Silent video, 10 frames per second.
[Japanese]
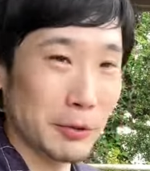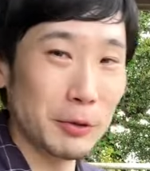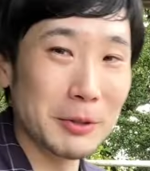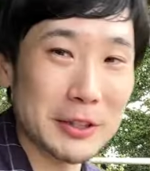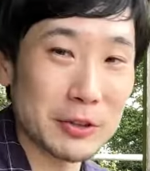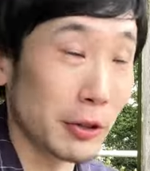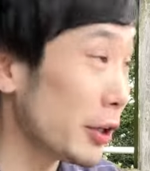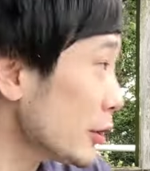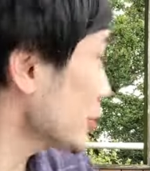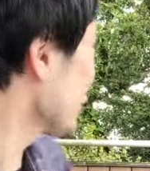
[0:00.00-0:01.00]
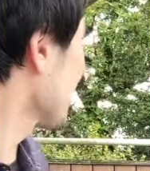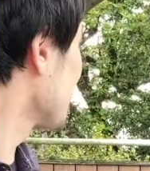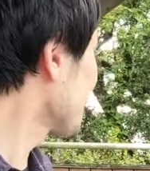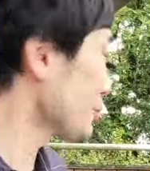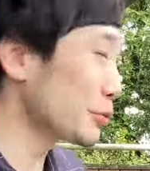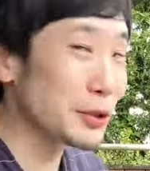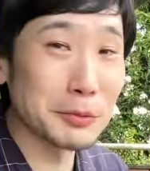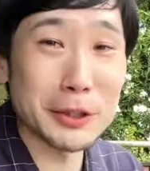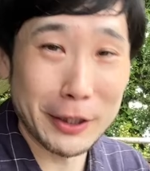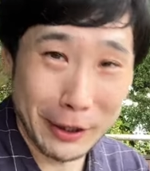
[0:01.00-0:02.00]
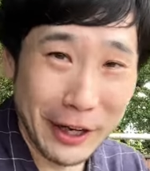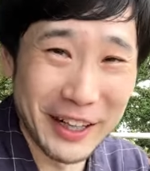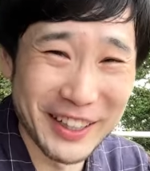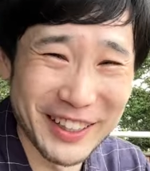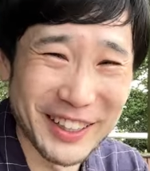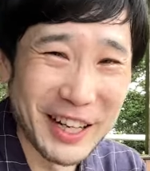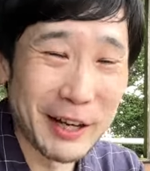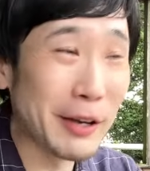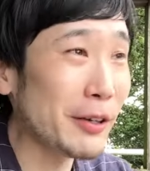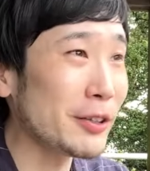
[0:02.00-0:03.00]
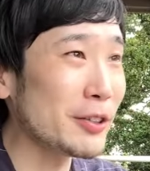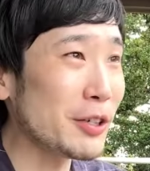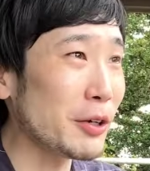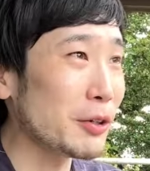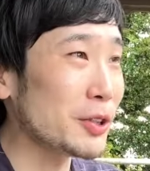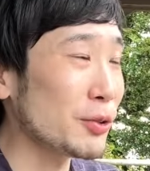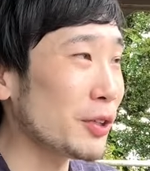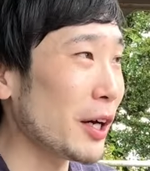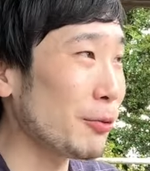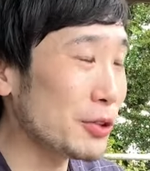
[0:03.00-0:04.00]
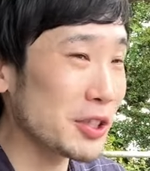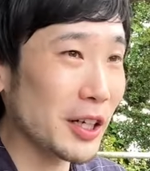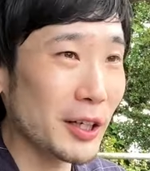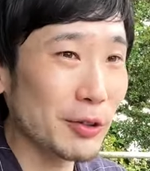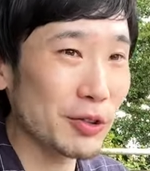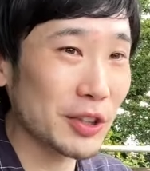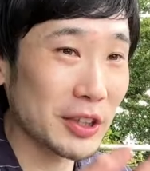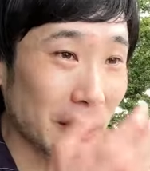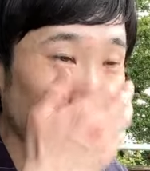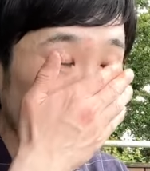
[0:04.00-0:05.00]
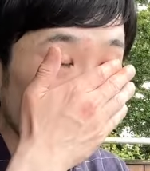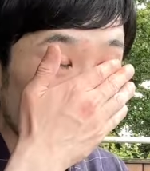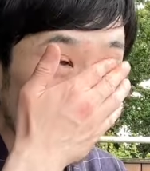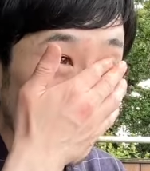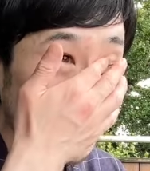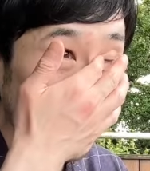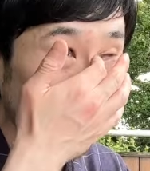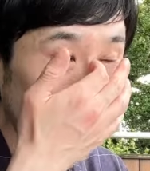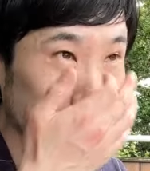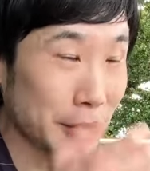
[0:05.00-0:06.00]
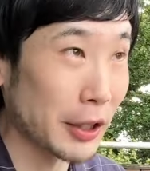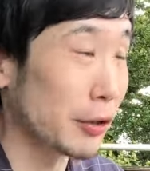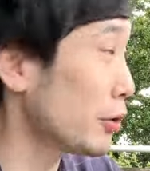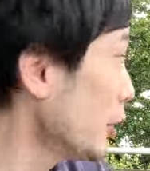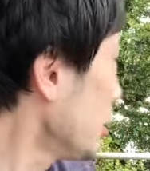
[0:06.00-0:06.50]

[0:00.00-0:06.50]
思わず、えって言って後ろ振り向いたんだから。えいや、そんなおっちゃんが乗ってきて、うん、いきなり、みたいな。ええっ